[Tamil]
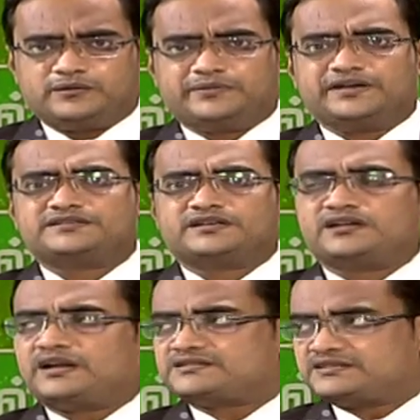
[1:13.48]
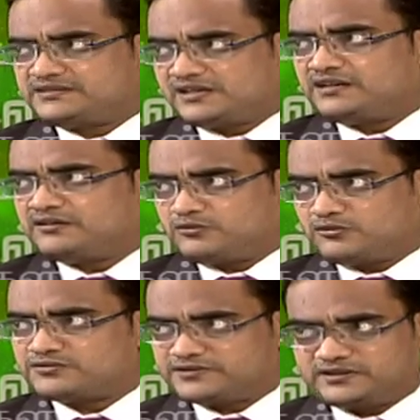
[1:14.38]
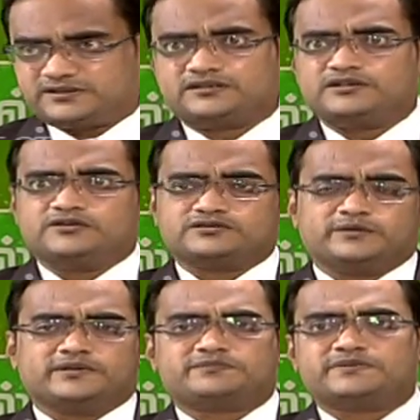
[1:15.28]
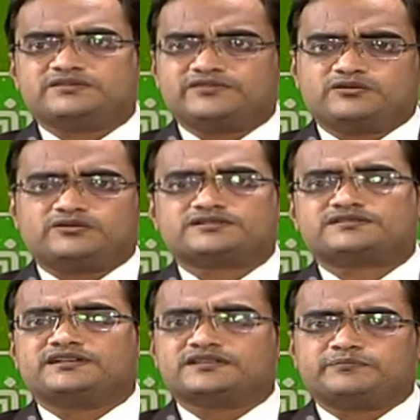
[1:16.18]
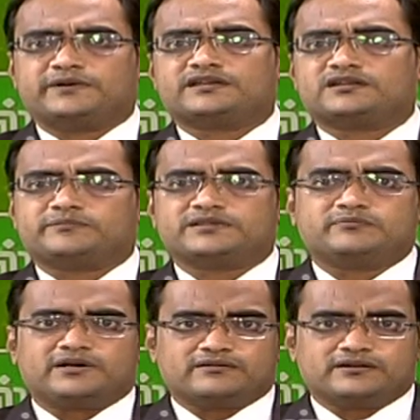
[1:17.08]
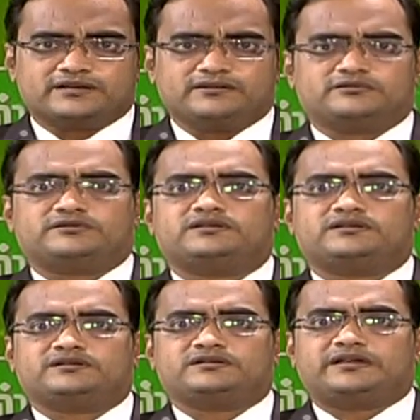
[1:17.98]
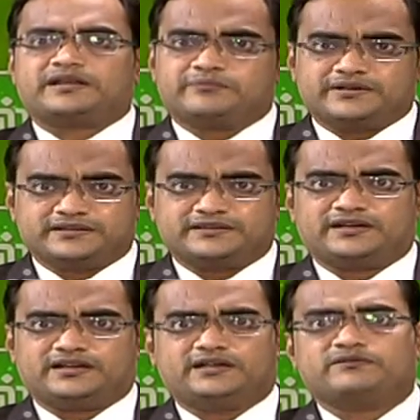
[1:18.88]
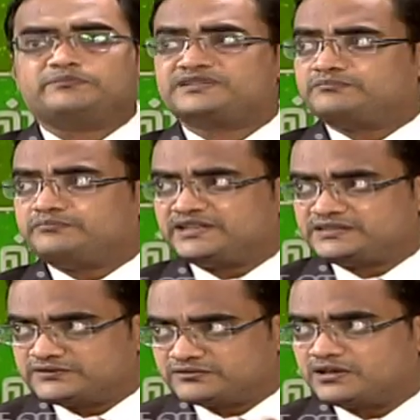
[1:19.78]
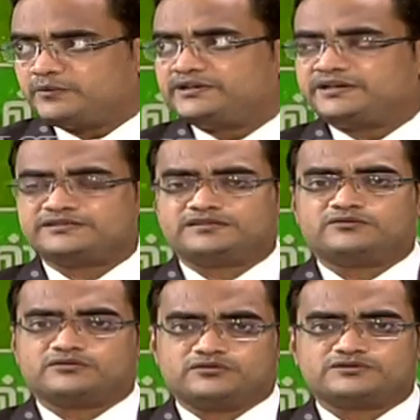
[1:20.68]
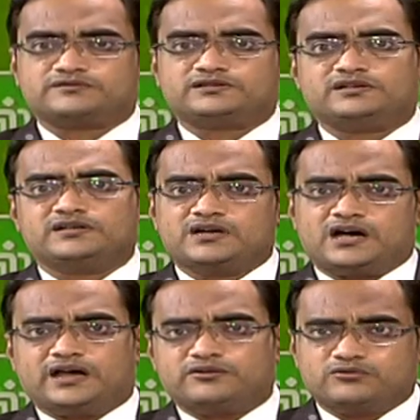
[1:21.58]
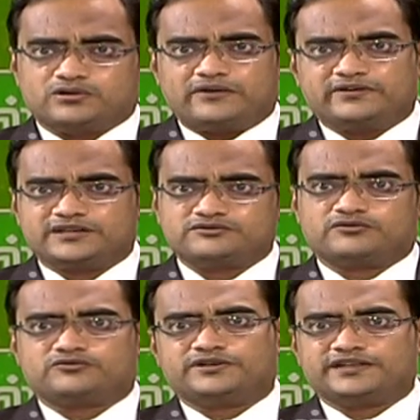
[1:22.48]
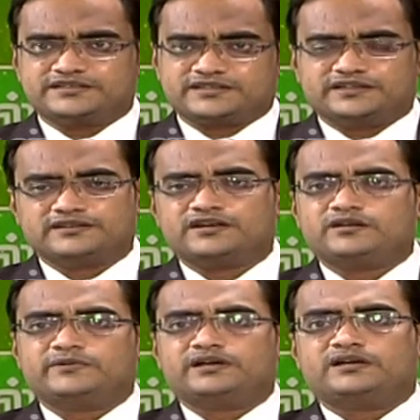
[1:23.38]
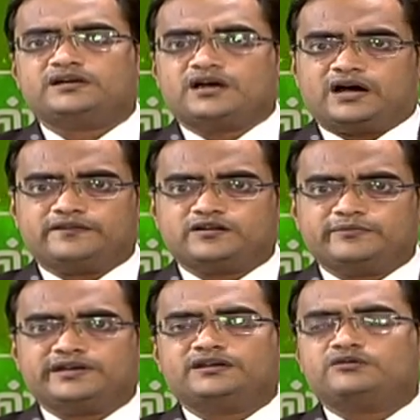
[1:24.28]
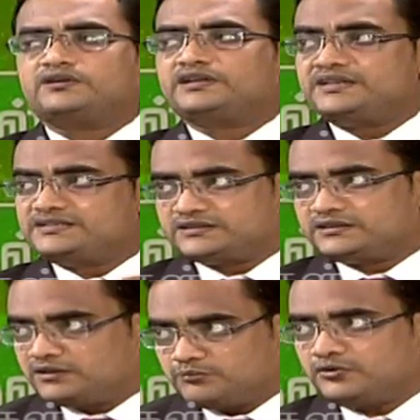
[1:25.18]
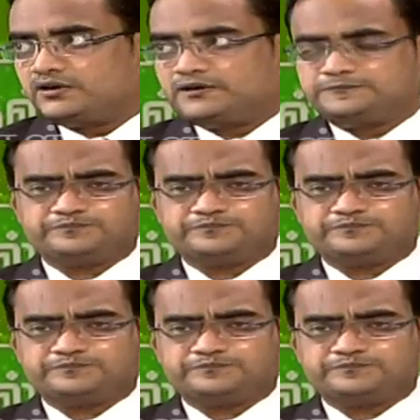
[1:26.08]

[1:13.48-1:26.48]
பிஎஸ்சி இன் அனஸ்தீசியான்ற ஒரு கோர்ஸ் இருக்குது ஸோ இந்த மாதிரி ஸ்பெசிஃபிக் கோர்சஸ் எடுத்து படிக்கிறத பற்றி மாணவர்களுக்கு இன்னும் வந்து நிறைய பேருக்கு தெரியல ஈவன் பிஸ் பிஎஸ்சி விஷுவல் கம்யூனிகேஷன்ற ஒரு கோர்ஸ் வந்து அதுக்கு ஒரு அவேர்னஸ் ஒரு டுவெண்ட்டி இயர்ஸாக இருந்தாலுமே அதுக்குமே இன்னும் ஒரு ரீச் இன்னும் போகலை